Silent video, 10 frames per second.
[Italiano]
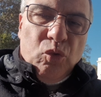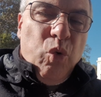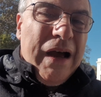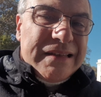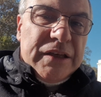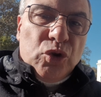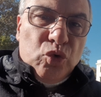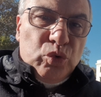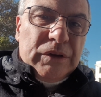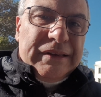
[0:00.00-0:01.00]
quasi
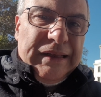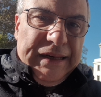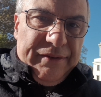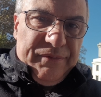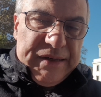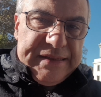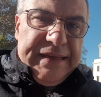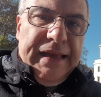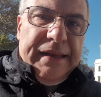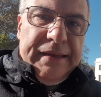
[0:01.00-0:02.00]
tutte le
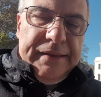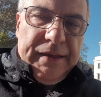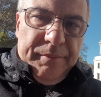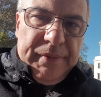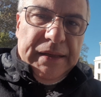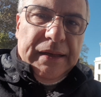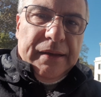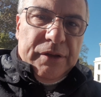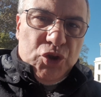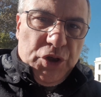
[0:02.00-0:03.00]
avversarie del
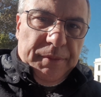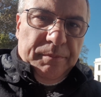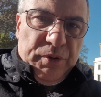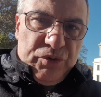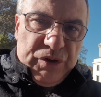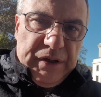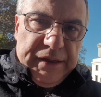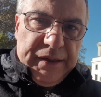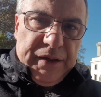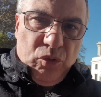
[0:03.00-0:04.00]
Milan in Champions
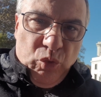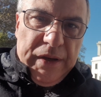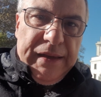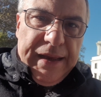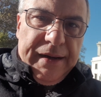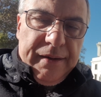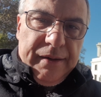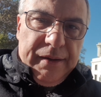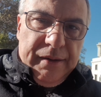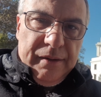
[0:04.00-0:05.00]
League in quegli
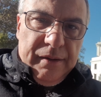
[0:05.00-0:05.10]
anni,